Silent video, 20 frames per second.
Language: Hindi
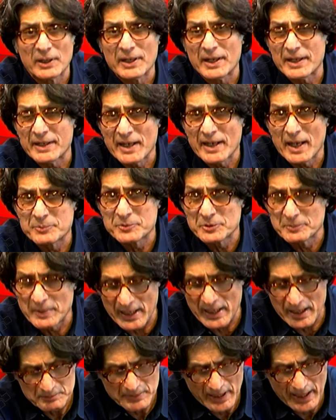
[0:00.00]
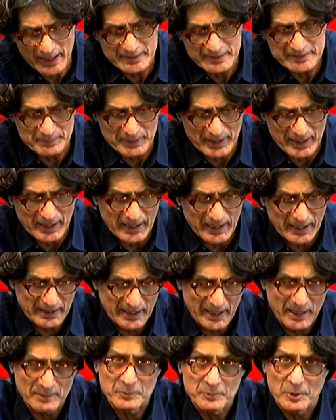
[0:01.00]
ऑलरेडी आप सुबह आए थे मेरा
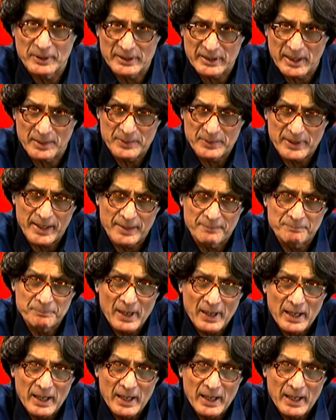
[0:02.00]
ख्याल है आपको पता भी है